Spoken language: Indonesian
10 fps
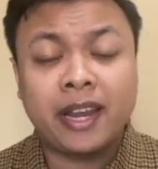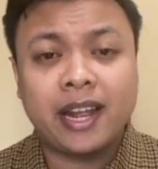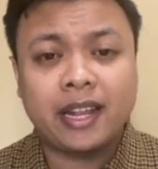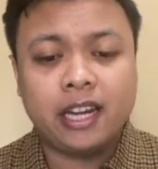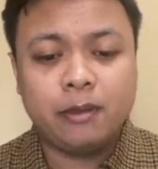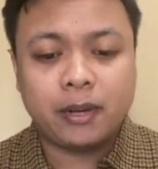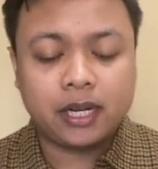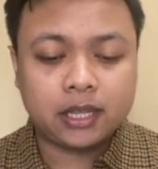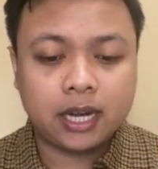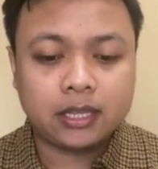mengenakan di
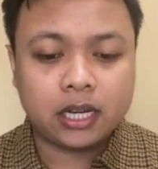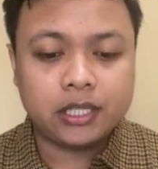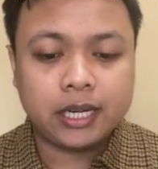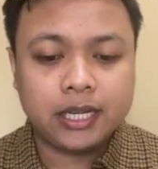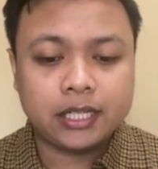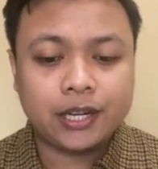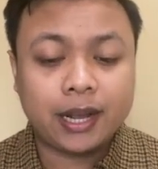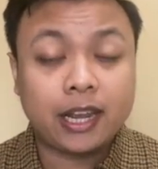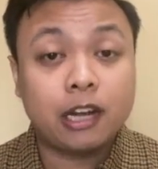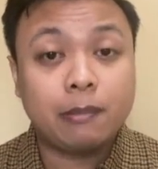mana telah terjadi
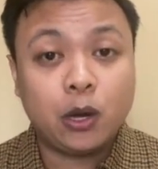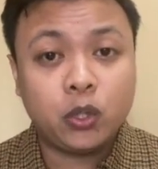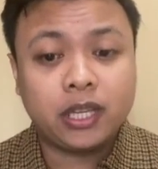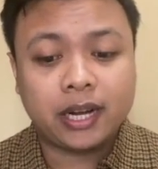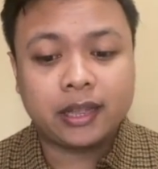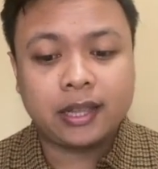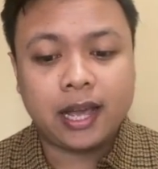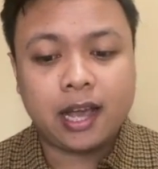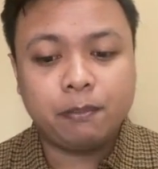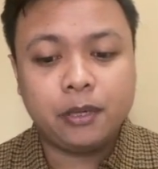kecelakaan maut
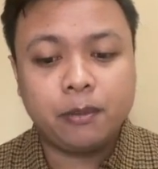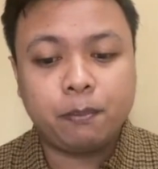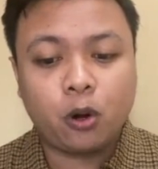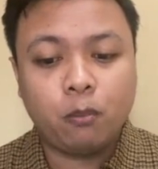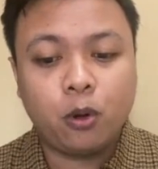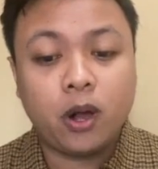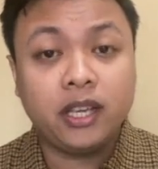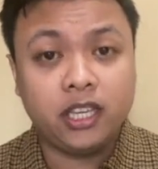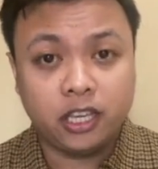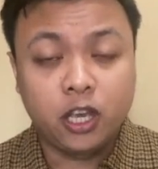kereta api
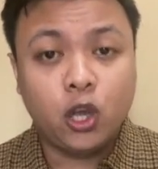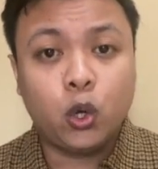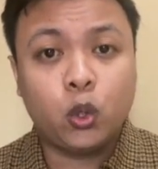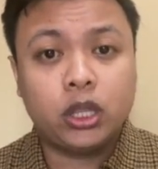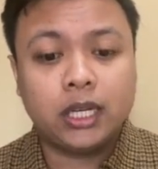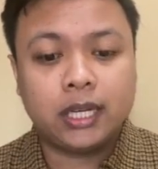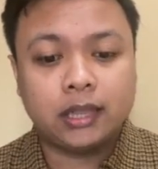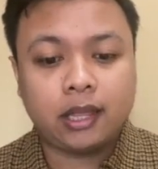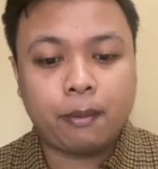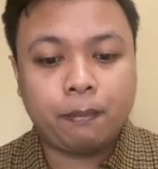Probowangi rute
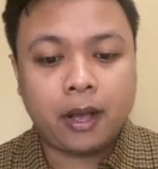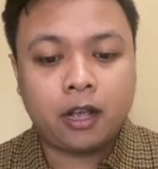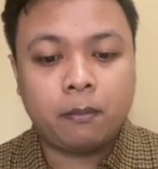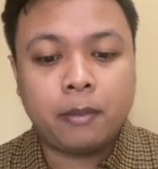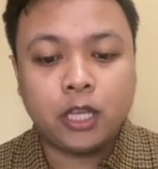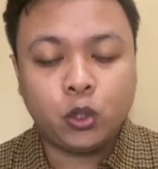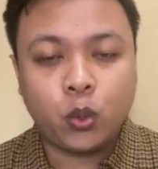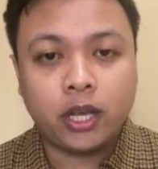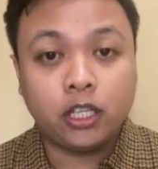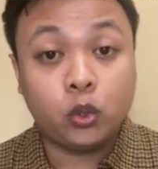Ketapang
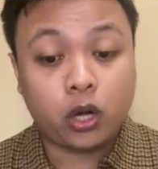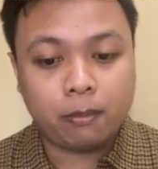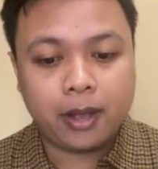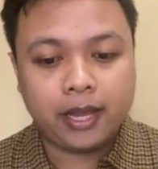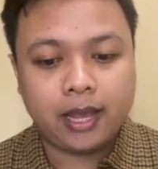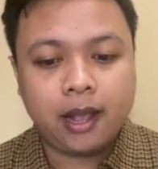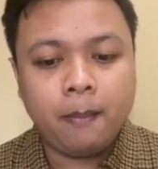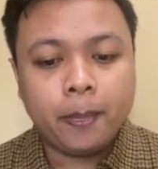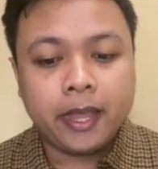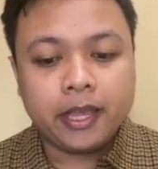Banyuwangi Surabaya
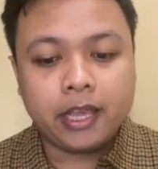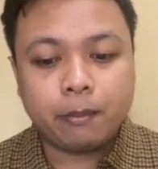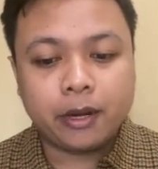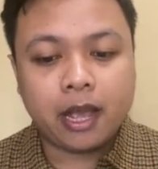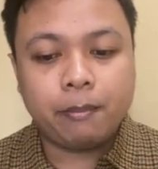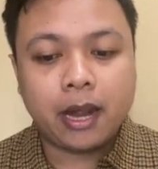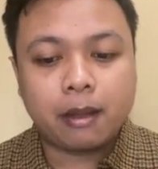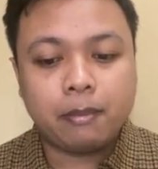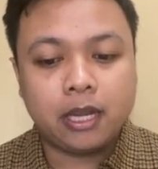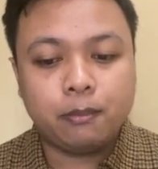yang
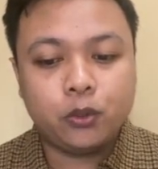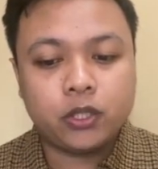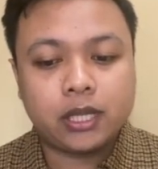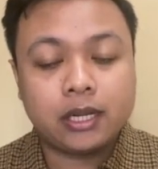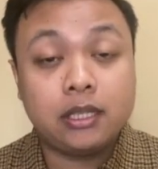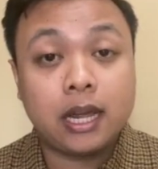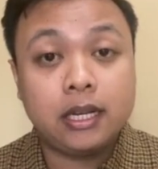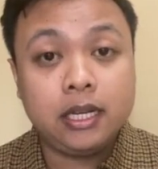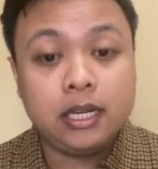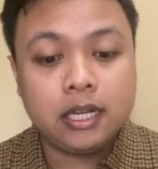menabrak minibus
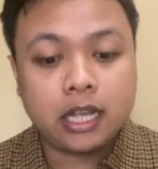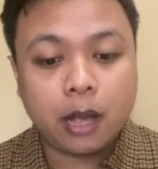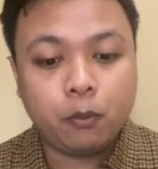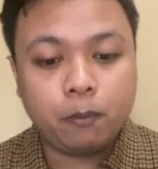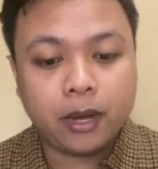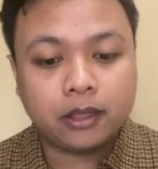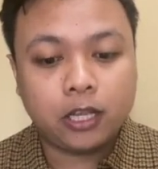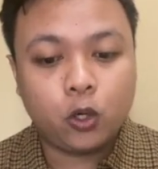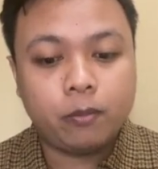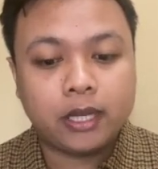terjadi di
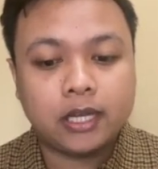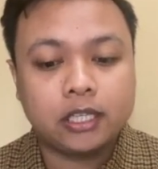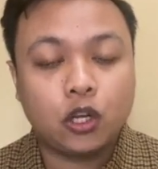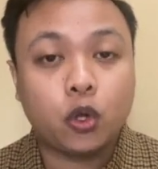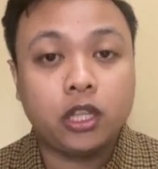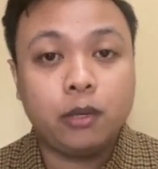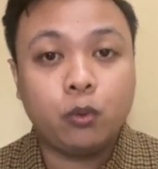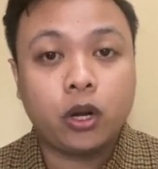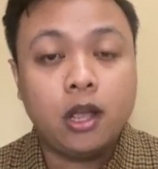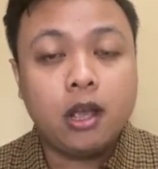Kabupaten Lumajang Jawa
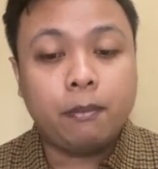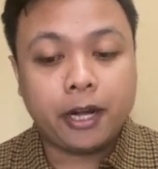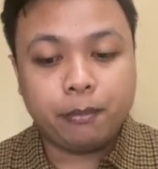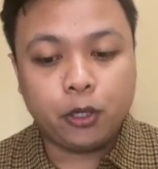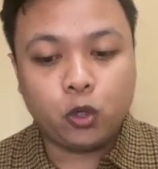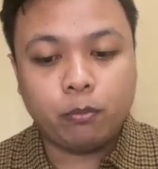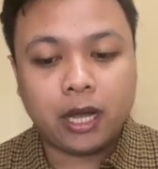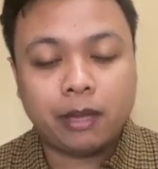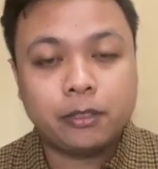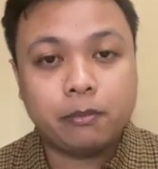Timur pada Minggu
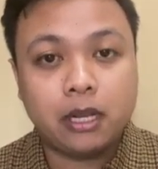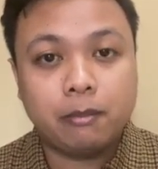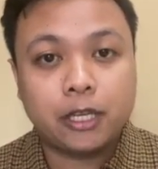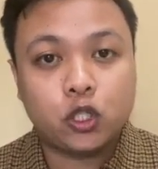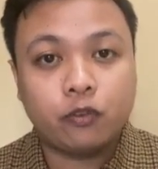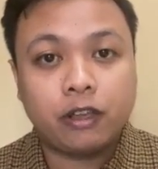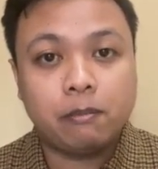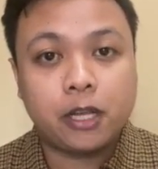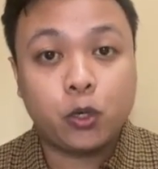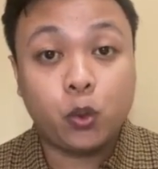malam 19
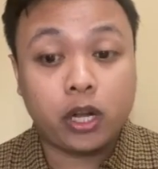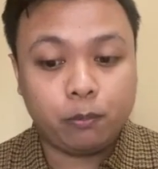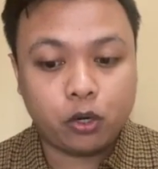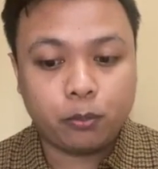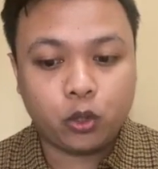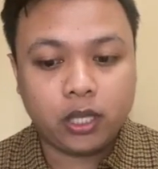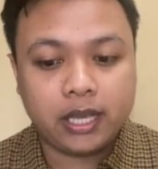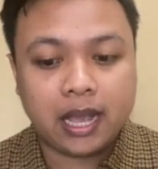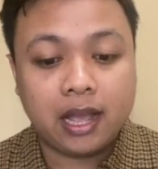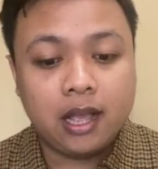November
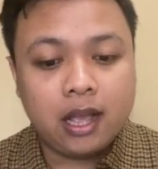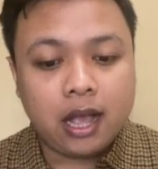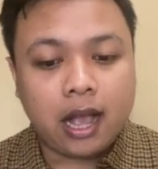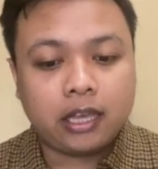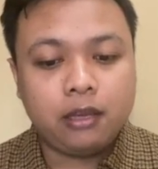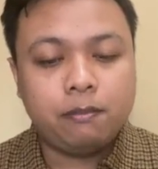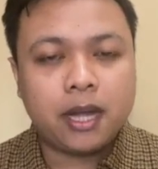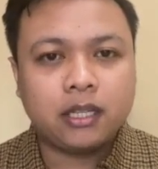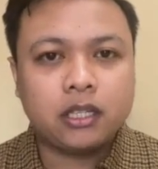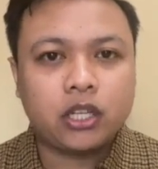2023.
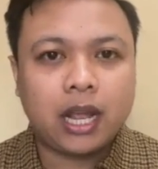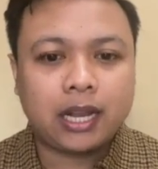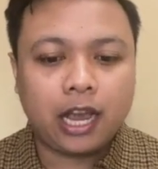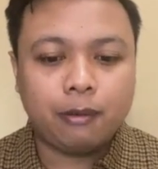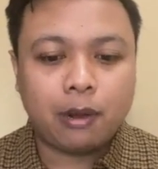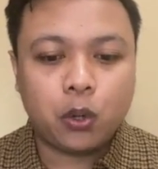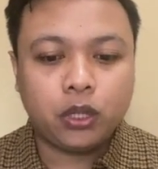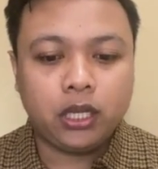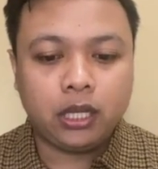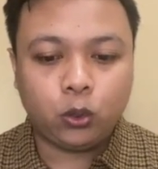Akibat kecelakaan
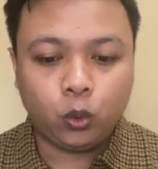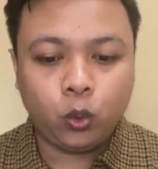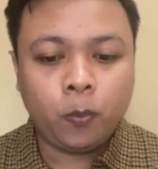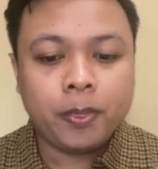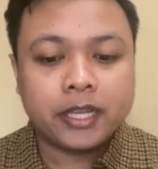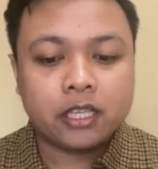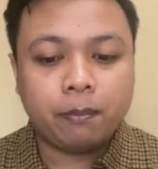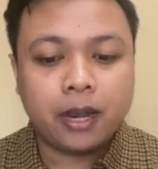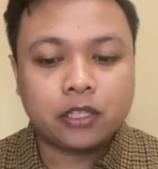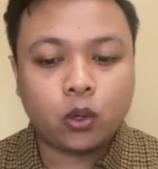maut itu,
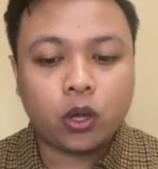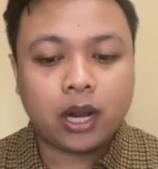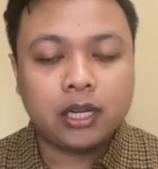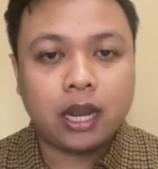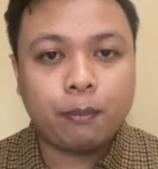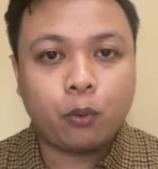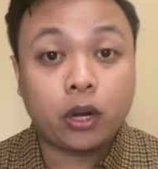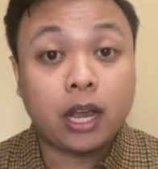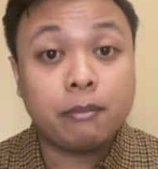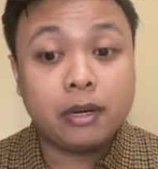11 orang
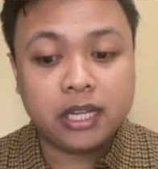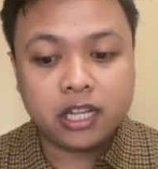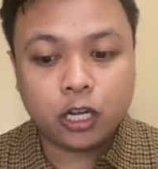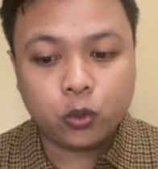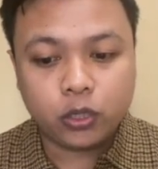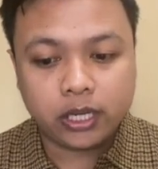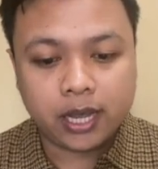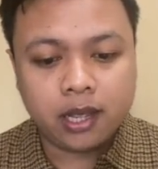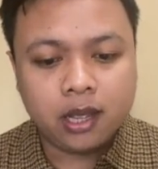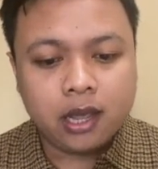dilaporkan meninggal
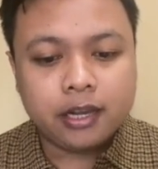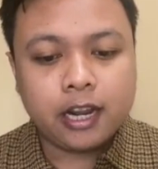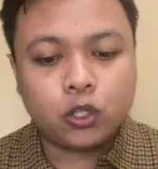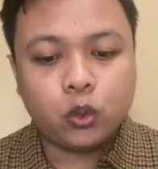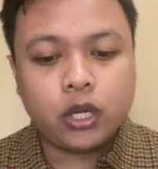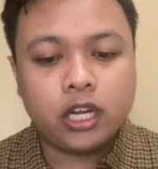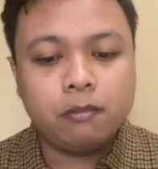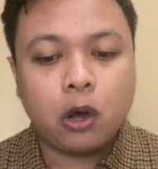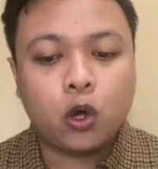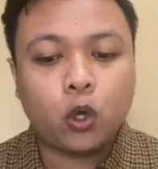dunia dan sudah
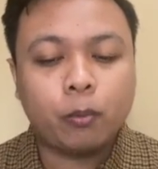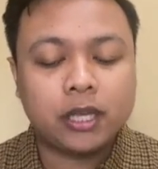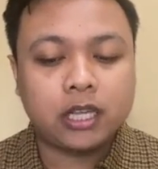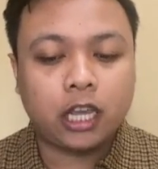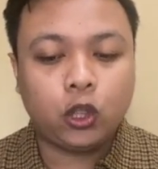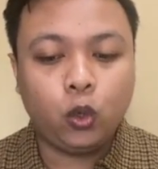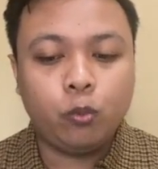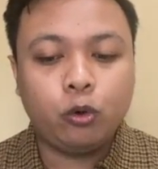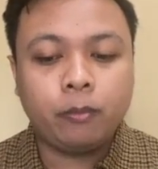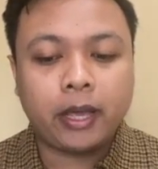dibawa ke rumah sakit
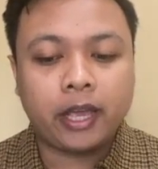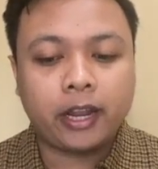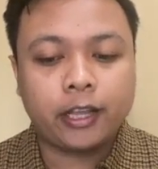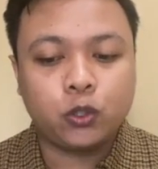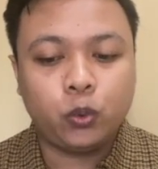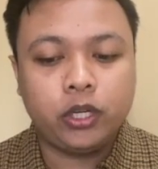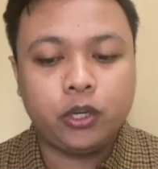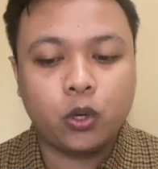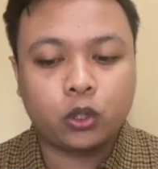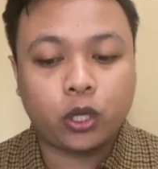umum
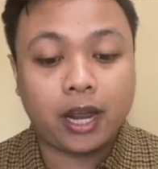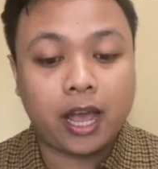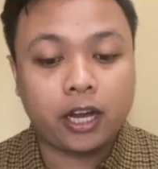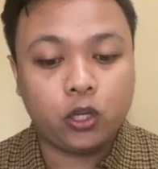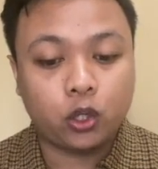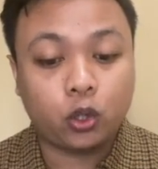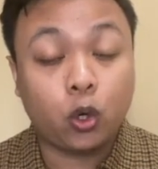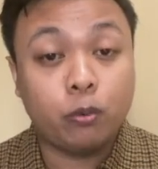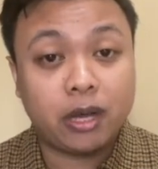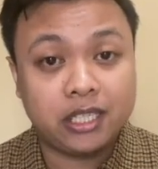RSUD Dr. Haryoto
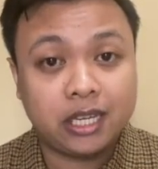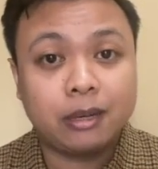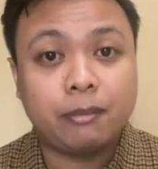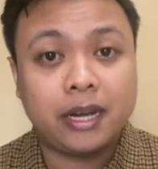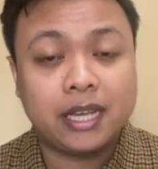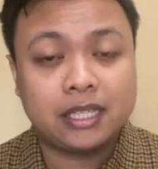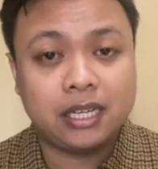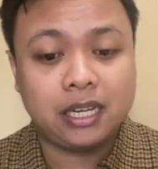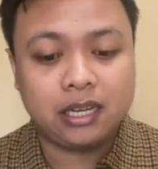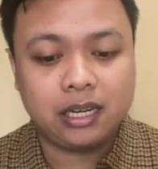Lumajang pada
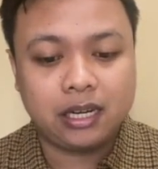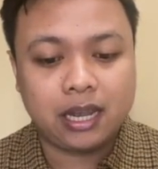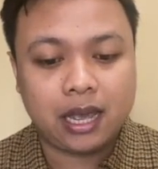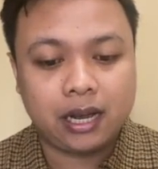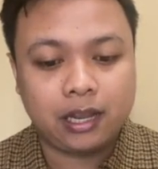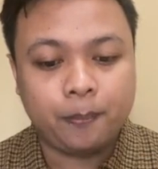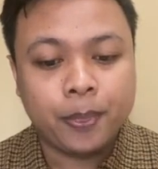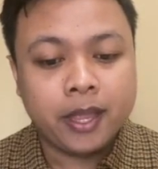Senin dini hari.